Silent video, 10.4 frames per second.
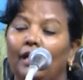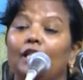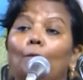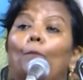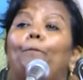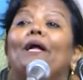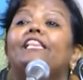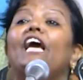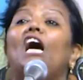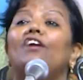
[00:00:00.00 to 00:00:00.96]
இந்த
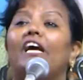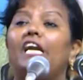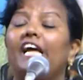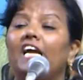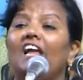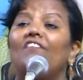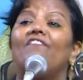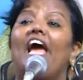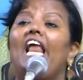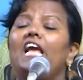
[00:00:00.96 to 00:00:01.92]
முப்பத்தி ஆறு வருடங்கள் அவள்
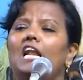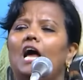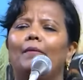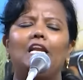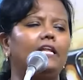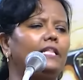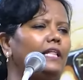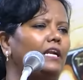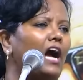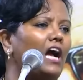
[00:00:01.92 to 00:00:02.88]
வேலை இல்லாமல்
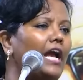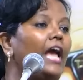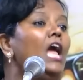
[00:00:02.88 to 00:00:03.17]
இருந்ததற்காக